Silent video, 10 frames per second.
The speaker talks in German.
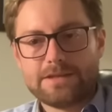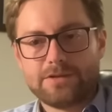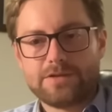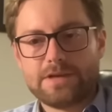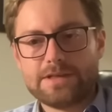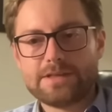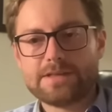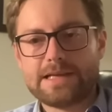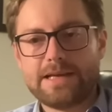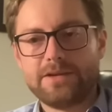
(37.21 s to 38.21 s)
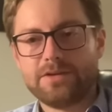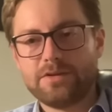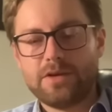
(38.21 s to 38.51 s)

Und zwar ist das eine